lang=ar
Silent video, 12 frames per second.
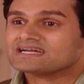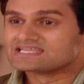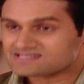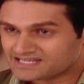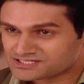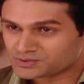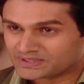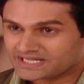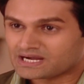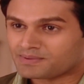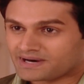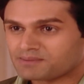مشان هيك
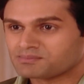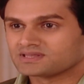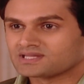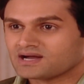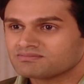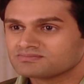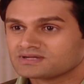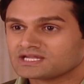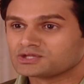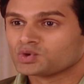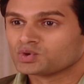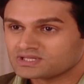سويتي كانت حابة
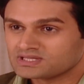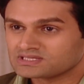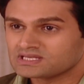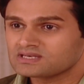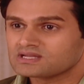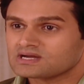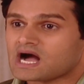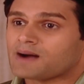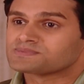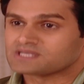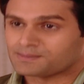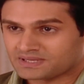انه تجي لعندكم
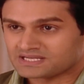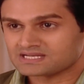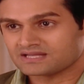وتضل كم